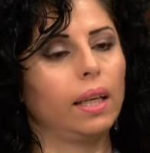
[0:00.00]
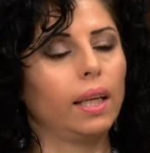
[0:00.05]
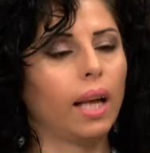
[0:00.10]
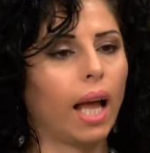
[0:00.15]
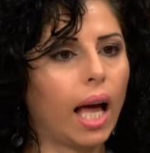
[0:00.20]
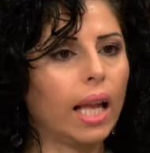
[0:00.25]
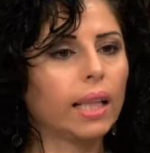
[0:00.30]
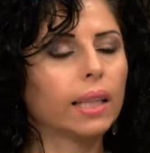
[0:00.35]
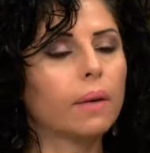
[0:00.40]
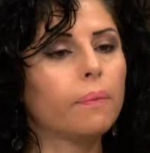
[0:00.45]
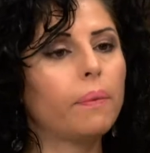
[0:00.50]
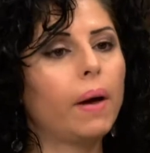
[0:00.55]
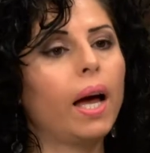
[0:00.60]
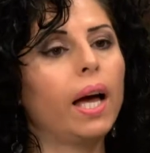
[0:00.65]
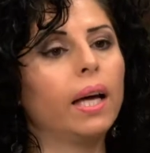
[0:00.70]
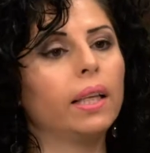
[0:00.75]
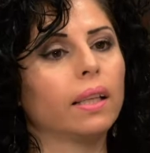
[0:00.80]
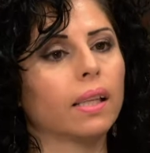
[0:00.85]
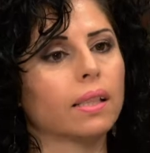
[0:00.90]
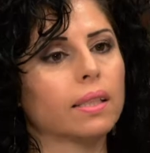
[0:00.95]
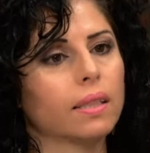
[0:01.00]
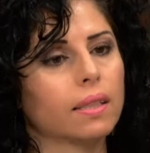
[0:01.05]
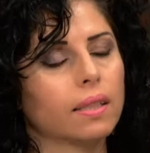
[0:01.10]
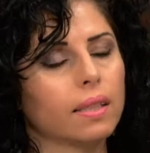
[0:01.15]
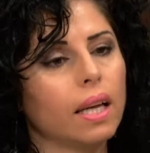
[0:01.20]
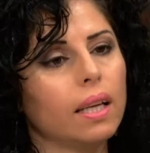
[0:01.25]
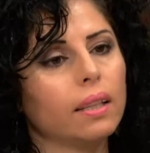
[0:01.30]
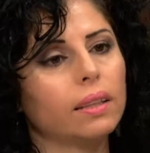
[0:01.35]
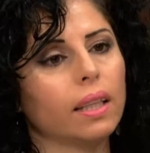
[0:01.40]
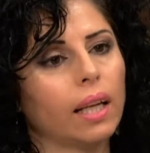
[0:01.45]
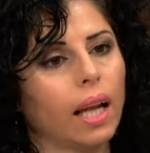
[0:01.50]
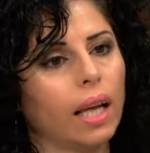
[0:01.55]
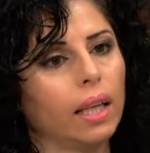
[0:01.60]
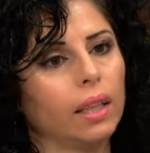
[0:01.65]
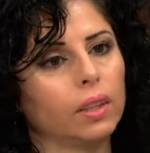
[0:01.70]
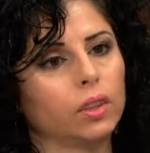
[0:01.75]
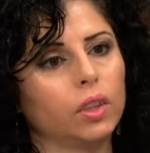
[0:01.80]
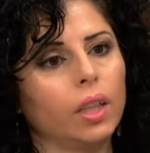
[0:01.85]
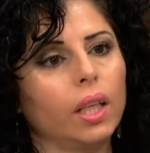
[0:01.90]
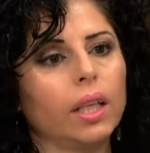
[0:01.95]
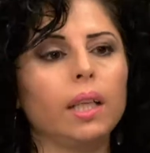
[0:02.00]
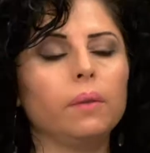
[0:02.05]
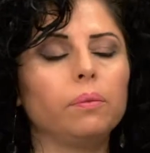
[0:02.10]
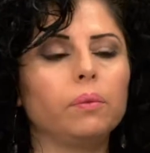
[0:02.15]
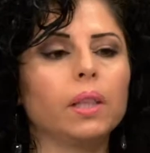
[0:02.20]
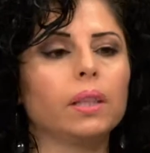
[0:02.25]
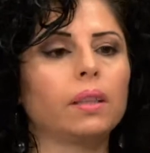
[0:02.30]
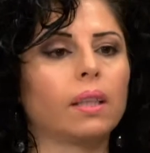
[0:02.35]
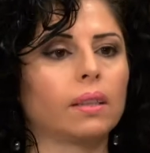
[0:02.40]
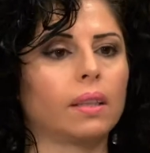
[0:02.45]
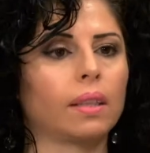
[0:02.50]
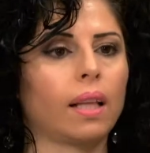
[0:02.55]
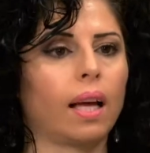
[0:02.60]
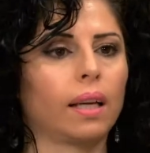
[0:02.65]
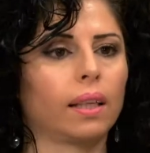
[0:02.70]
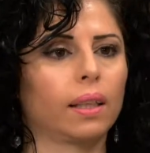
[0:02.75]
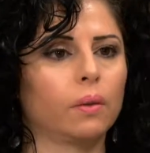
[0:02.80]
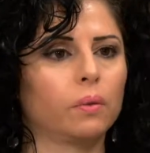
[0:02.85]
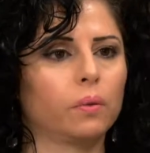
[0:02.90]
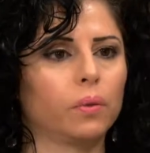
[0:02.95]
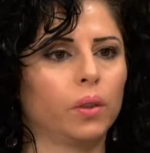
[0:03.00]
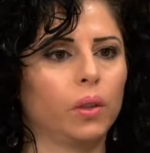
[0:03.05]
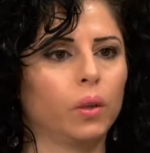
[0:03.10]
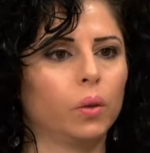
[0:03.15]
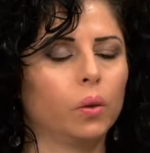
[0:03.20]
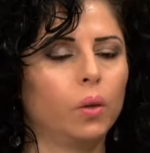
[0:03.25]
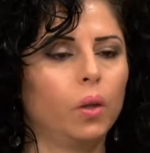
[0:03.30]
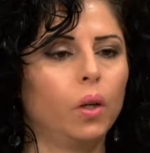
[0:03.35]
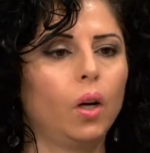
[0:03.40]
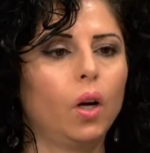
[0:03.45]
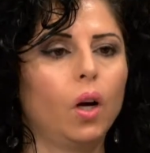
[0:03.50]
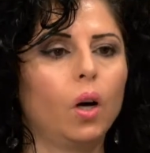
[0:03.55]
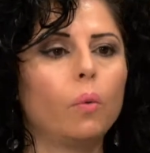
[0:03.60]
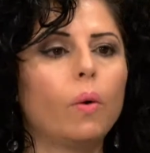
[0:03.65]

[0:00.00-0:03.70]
الحل تبعها انها تسيطر على الشيء هي بتقدر تتحكم فيه آه.